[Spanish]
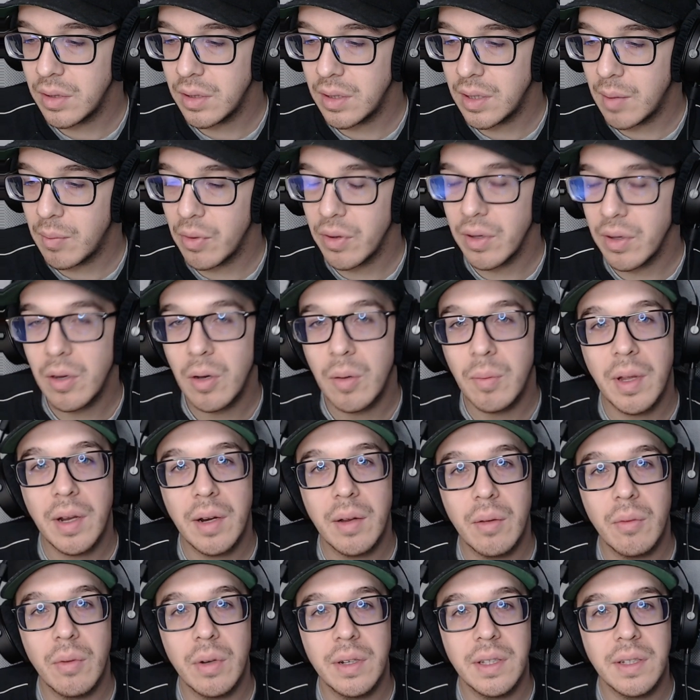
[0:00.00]
y la podéis
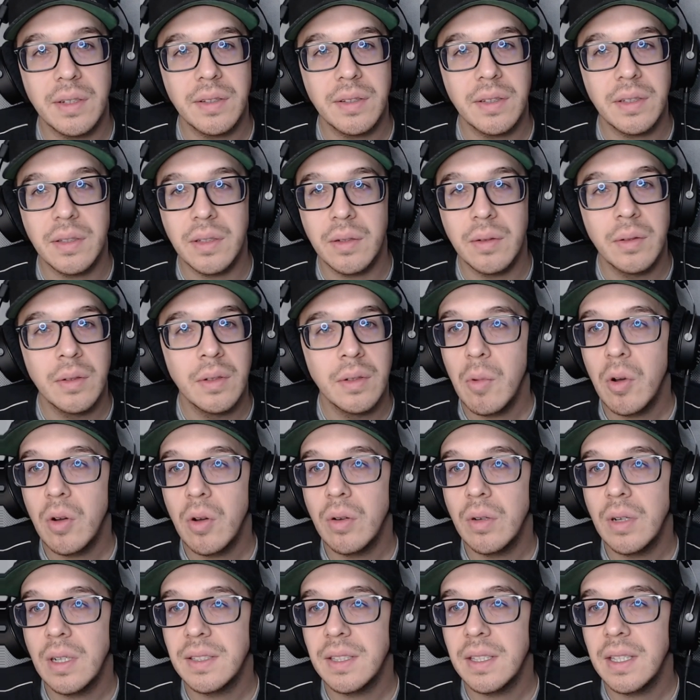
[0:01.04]
copiar en cualquier sitio. Vamos
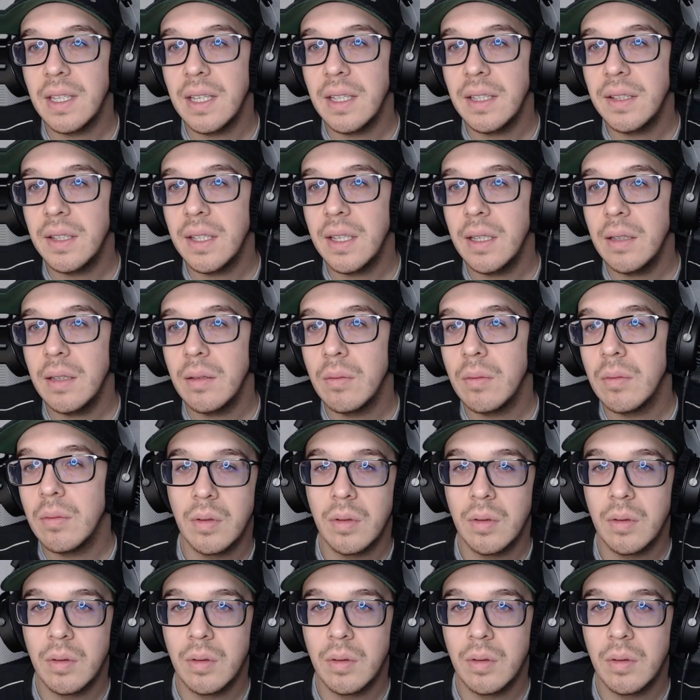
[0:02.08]
con la siguiente.